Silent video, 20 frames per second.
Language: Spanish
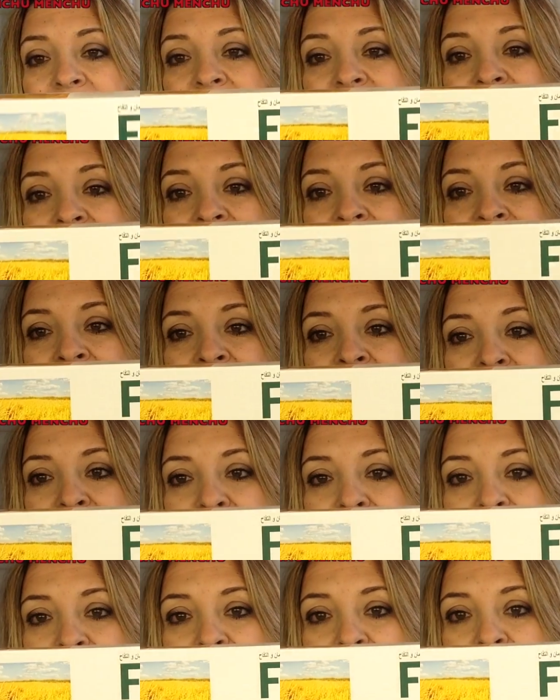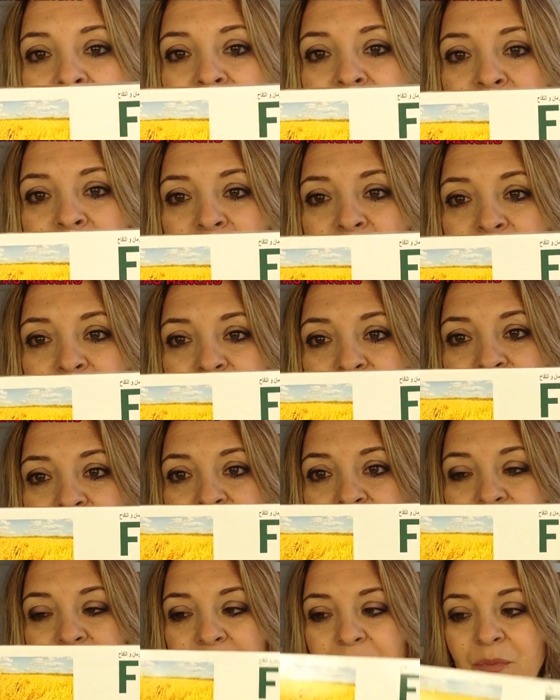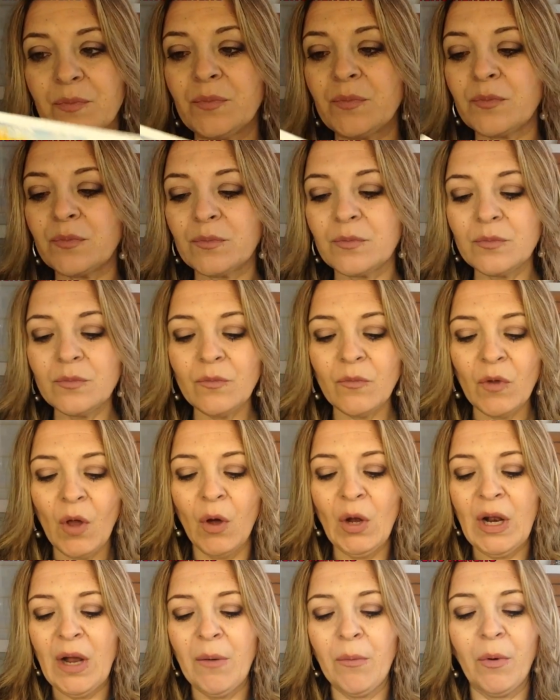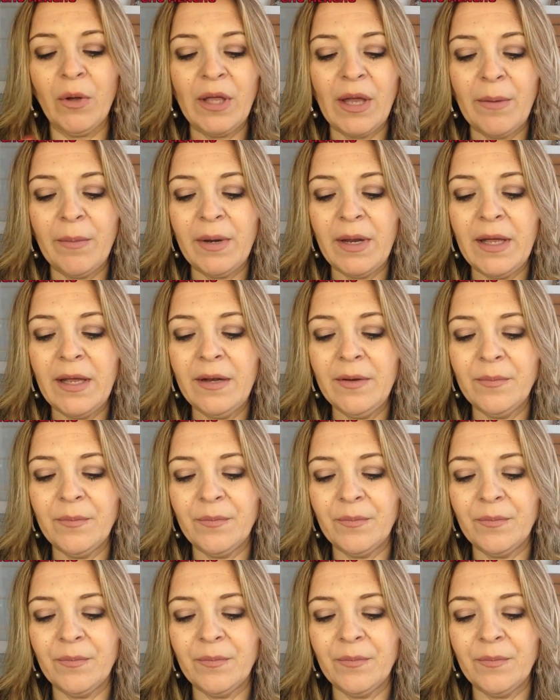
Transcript: y traen 300 gramos. Os las voy a abrir.